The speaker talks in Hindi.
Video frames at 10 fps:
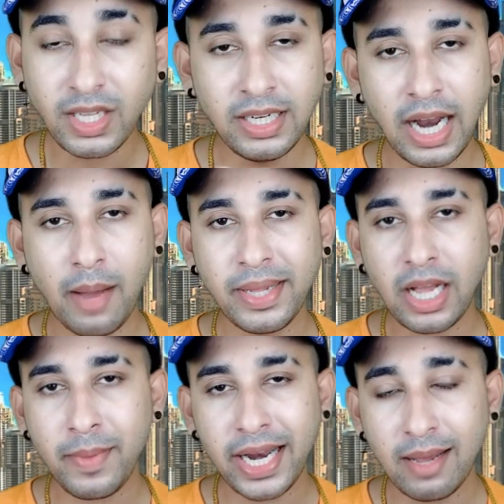नाम इनका
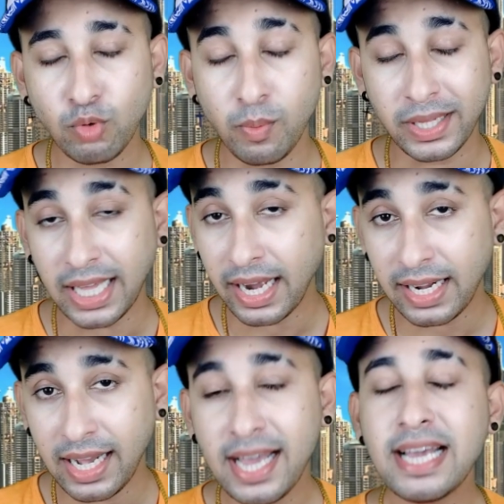मैंने आपको बता
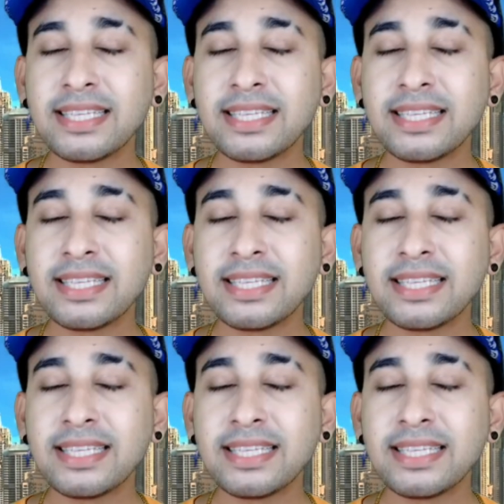रखा है